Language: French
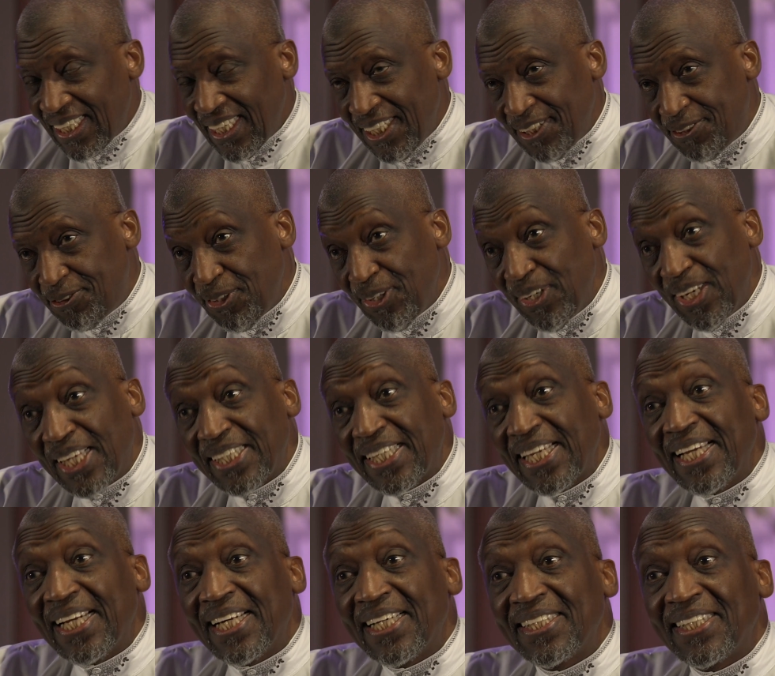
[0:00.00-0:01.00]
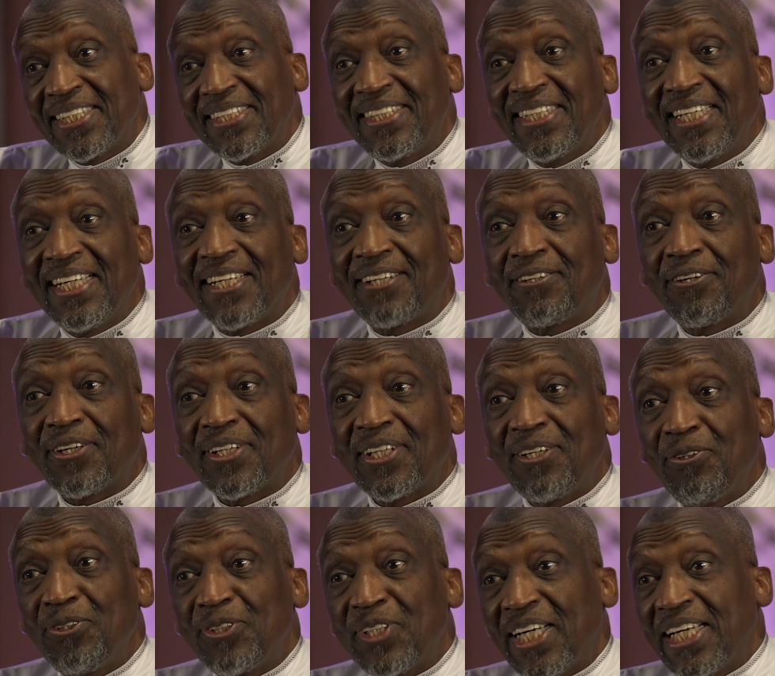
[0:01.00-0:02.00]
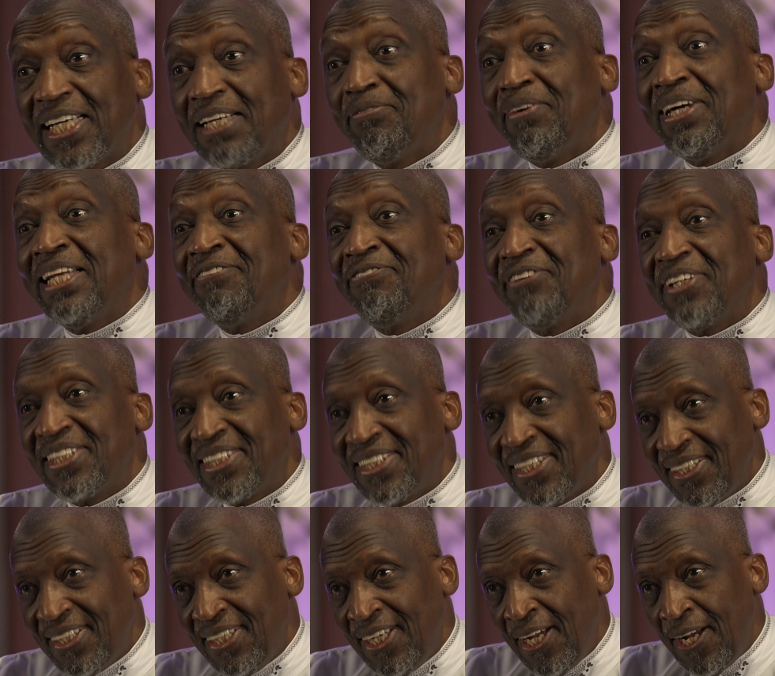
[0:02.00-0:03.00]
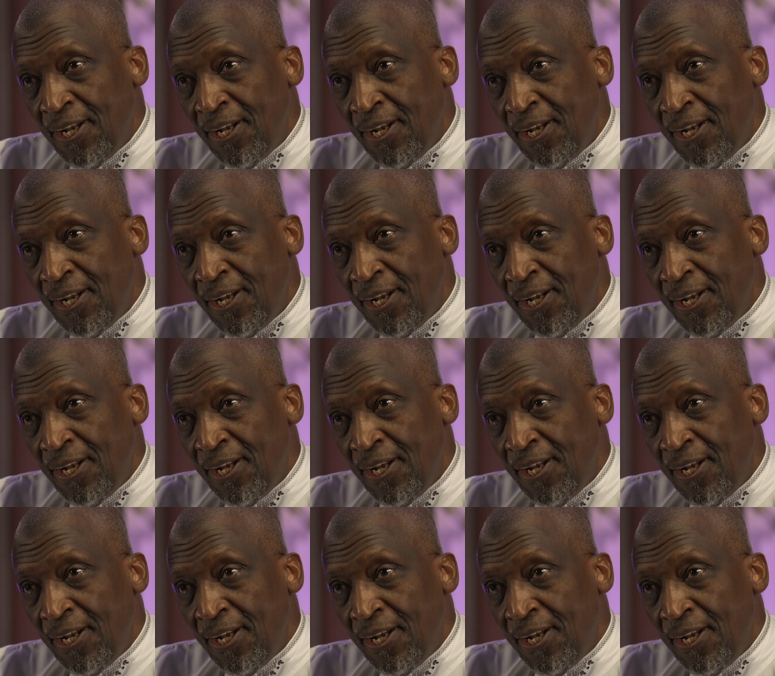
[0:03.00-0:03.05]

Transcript: que les cieux et la terre. Ceci est accordé aux gens qui manifestent